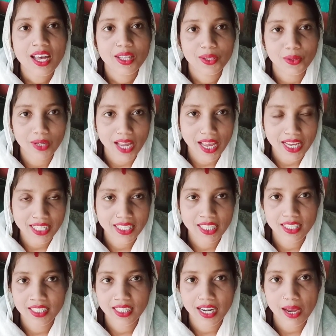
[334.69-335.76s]
तो लाइक
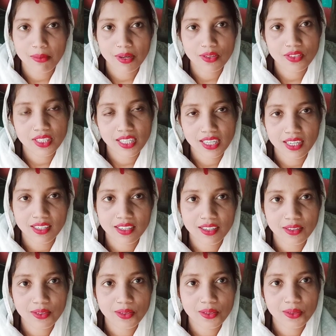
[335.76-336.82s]
सब्सक्राइब और शेयर कर
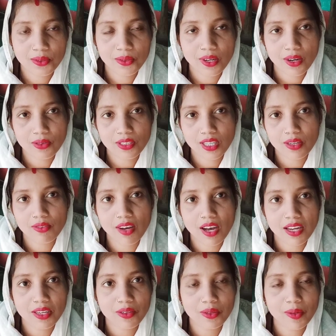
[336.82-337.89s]
दूहूँ और
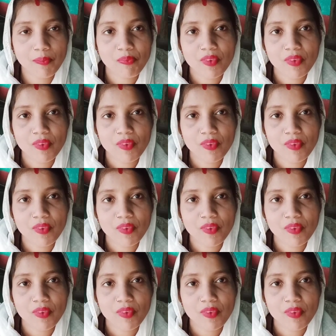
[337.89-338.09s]
संगवारी हो